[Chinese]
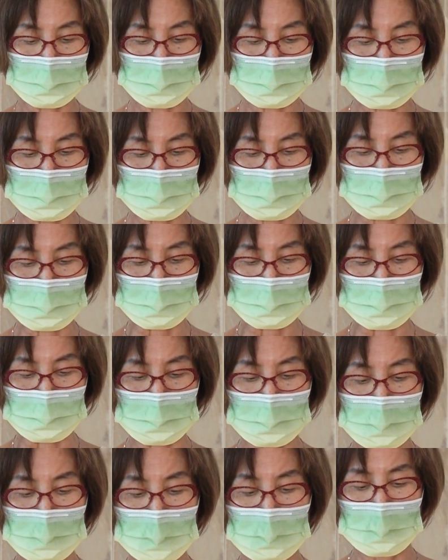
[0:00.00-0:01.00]
使，
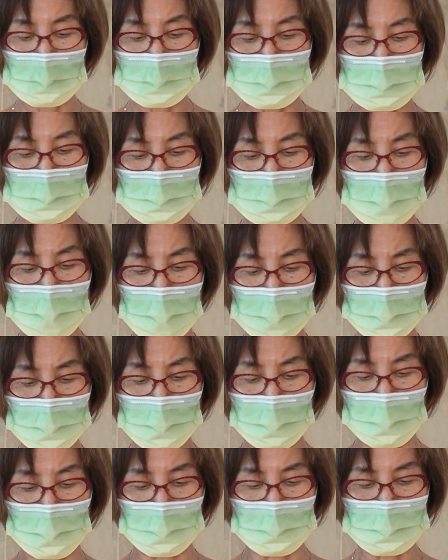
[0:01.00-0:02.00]
使他
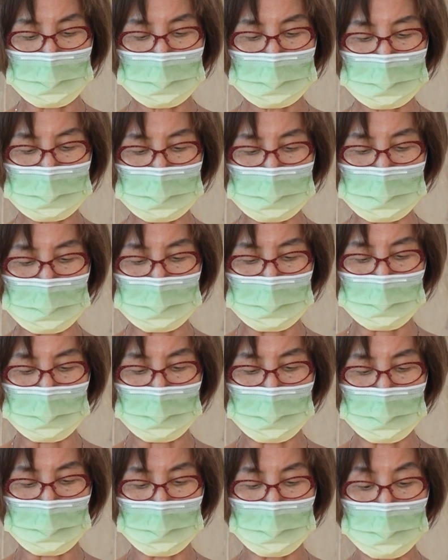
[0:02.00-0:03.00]
从死人
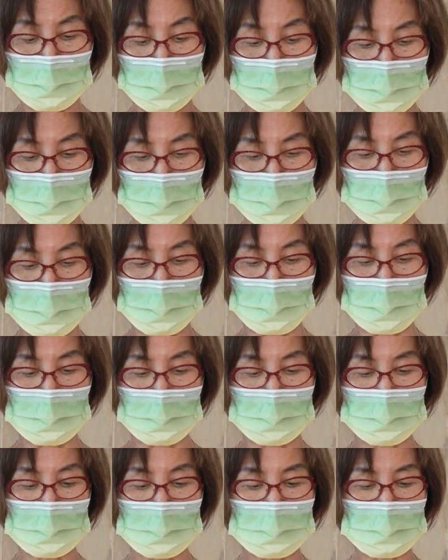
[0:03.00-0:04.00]
中复活
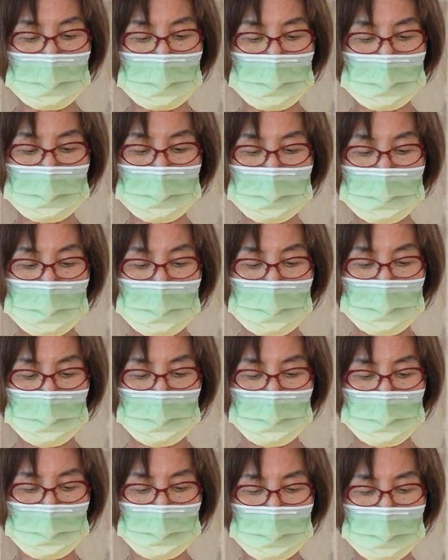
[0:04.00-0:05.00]
的天
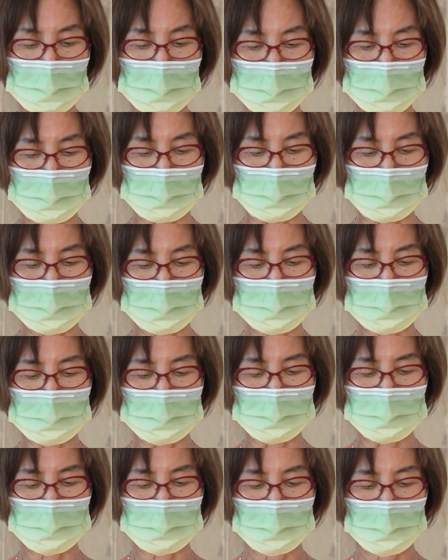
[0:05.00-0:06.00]
主的能力，
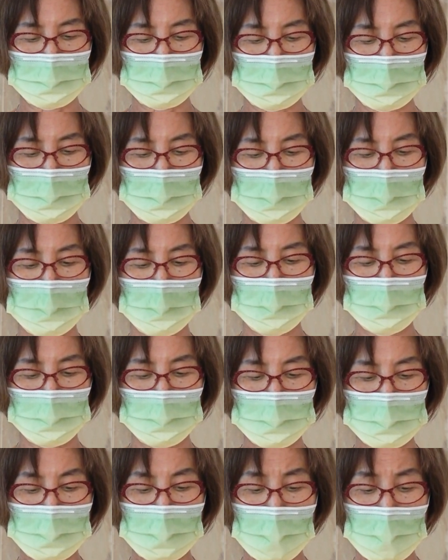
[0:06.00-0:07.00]

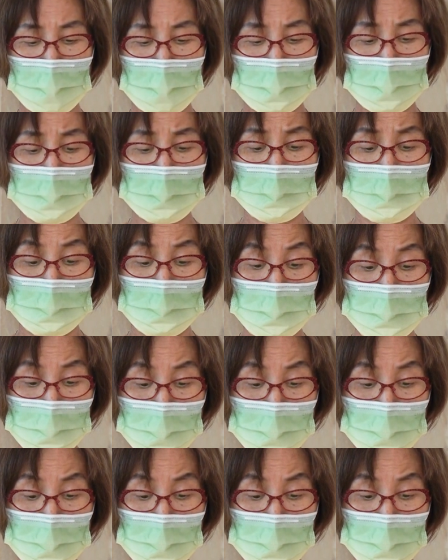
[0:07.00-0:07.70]
与他一